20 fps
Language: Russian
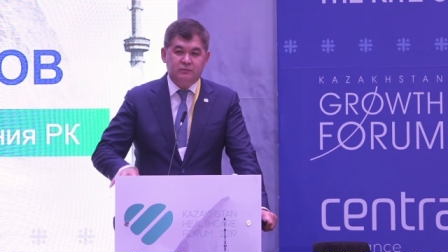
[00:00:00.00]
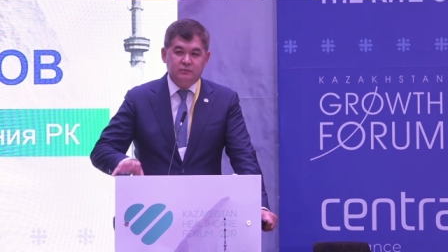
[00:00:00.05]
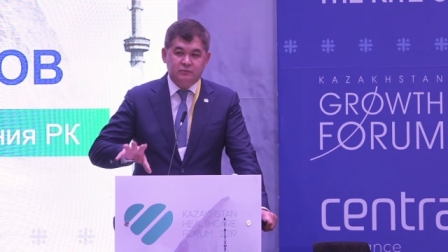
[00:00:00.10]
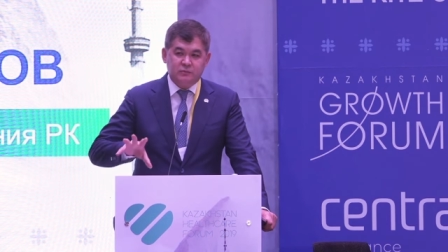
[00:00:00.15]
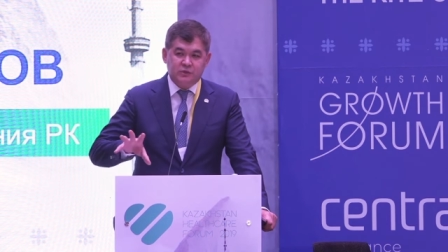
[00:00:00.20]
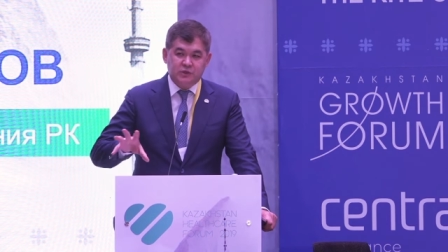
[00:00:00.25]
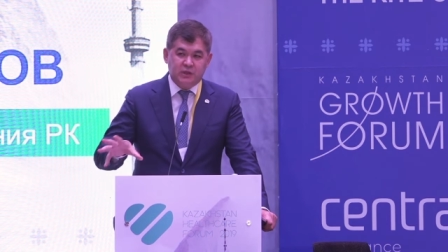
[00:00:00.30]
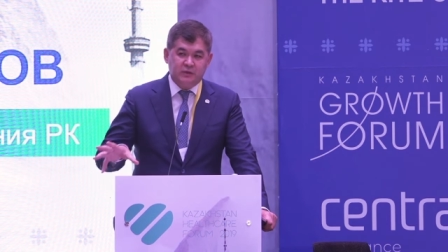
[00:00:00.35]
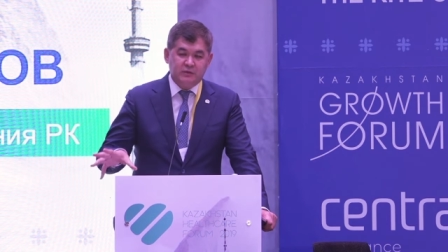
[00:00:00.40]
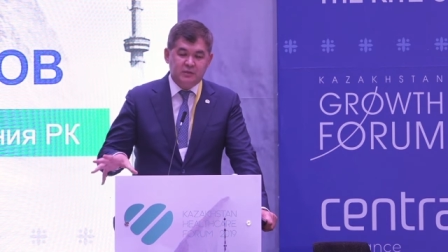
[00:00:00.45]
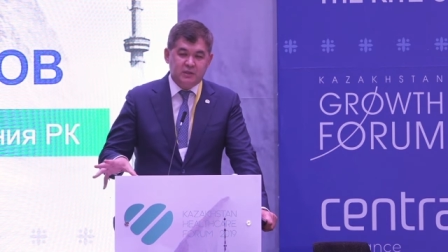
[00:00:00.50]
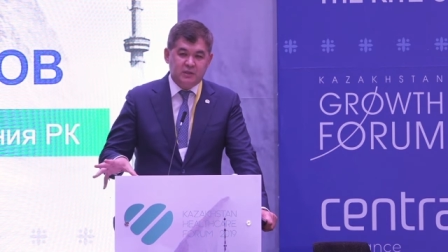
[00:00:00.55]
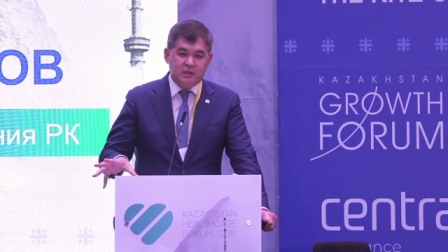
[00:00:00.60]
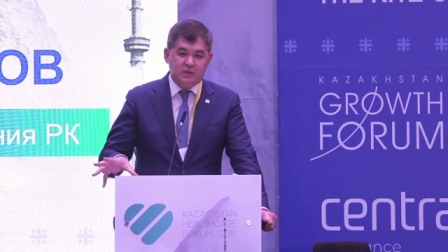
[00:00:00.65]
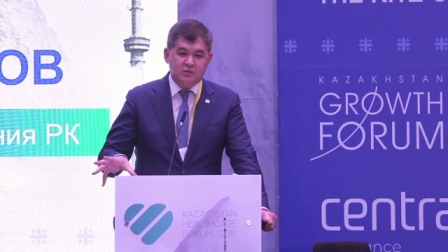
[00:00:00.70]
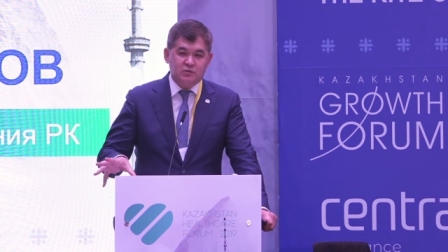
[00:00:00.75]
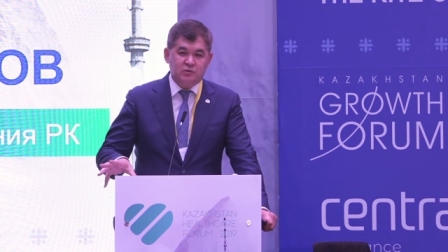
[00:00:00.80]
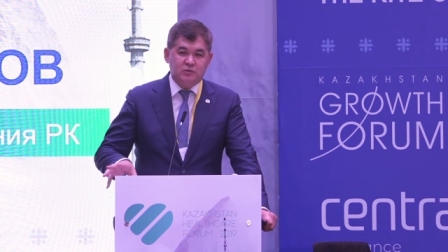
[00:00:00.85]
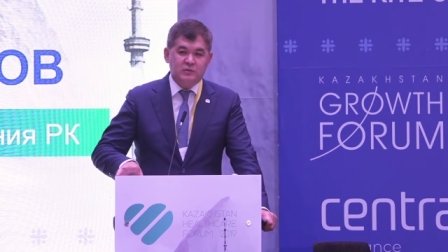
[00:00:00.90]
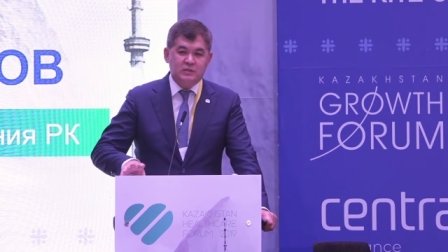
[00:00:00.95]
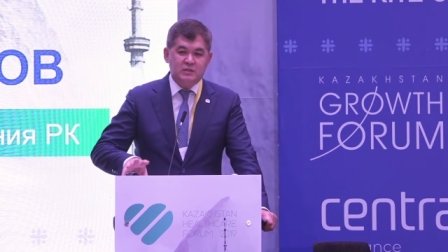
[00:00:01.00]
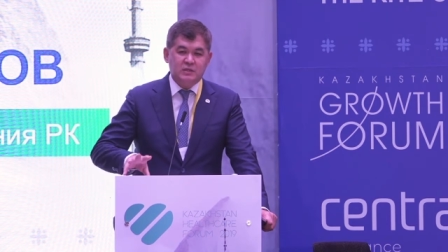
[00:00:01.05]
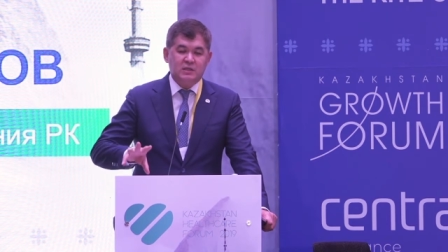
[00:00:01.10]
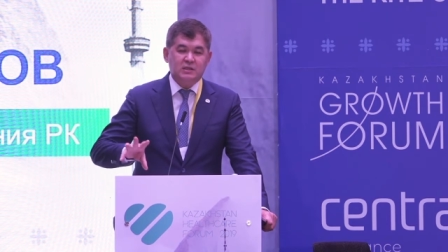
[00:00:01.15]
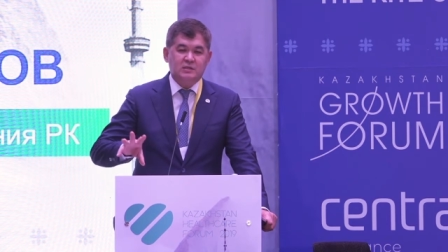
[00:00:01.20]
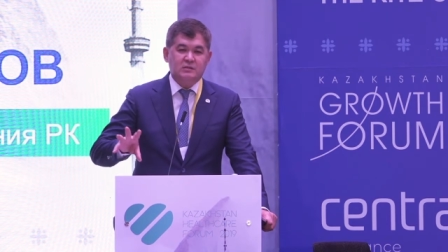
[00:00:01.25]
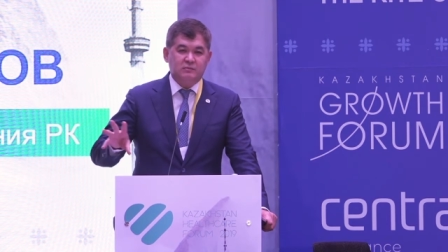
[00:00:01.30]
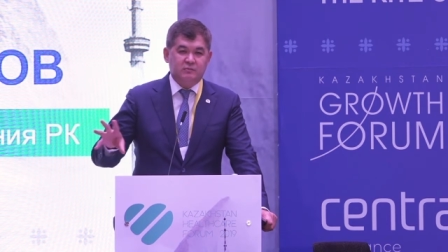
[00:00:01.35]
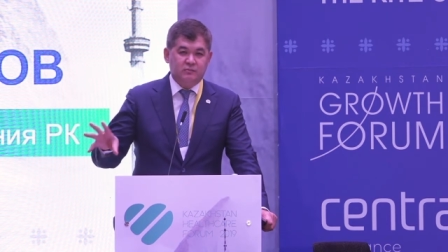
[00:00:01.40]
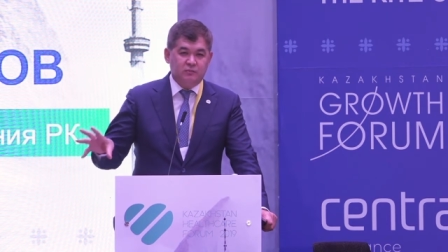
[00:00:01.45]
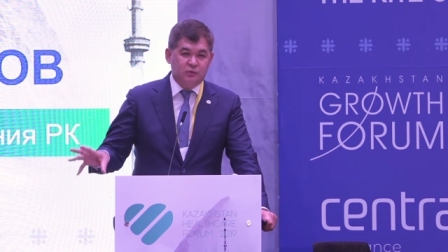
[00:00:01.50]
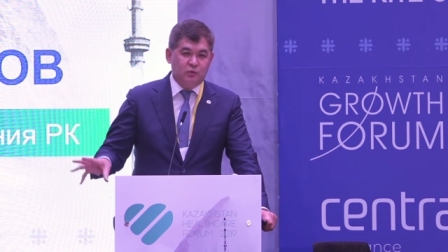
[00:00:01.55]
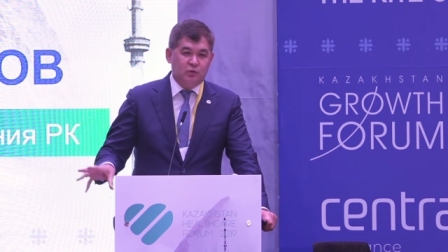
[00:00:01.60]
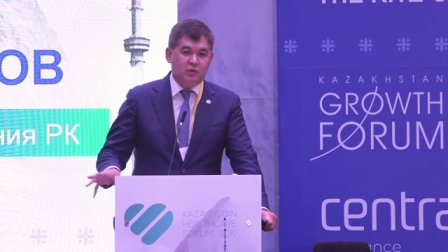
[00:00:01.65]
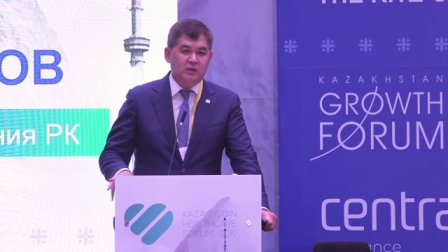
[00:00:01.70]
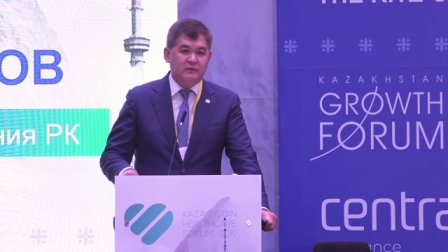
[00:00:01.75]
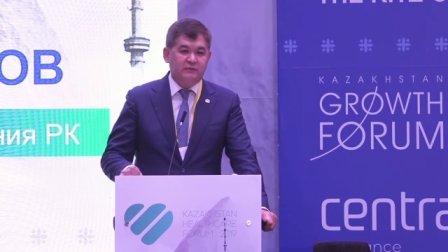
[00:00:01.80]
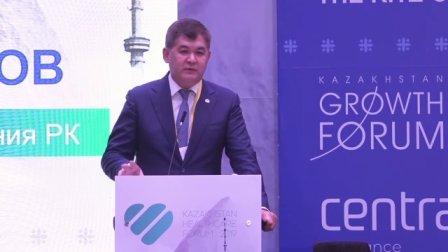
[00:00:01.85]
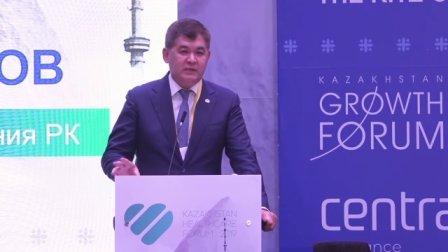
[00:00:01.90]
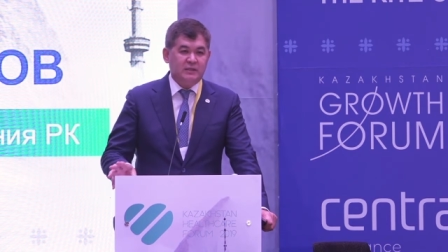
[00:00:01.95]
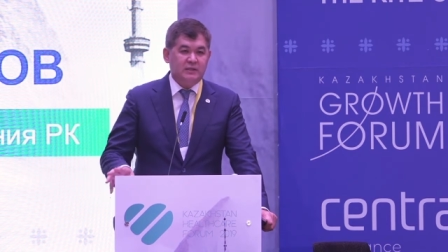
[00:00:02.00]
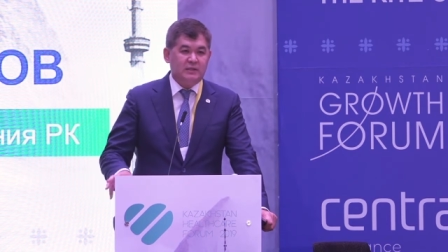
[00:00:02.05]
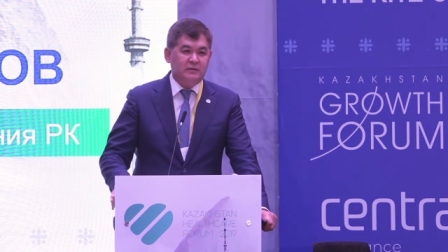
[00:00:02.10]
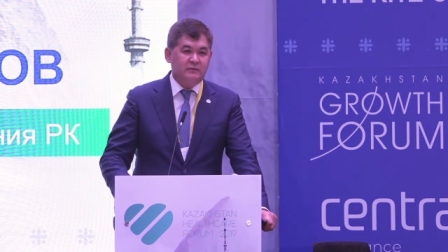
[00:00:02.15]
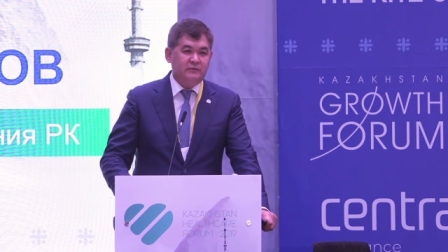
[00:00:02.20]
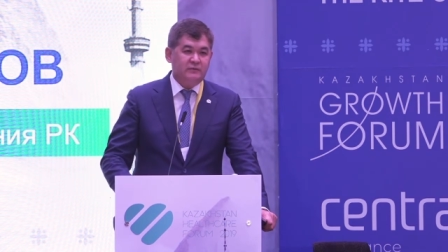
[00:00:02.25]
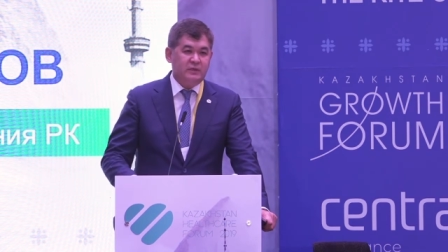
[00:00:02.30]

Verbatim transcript: человеческих ресурсов. И здесь много факторов.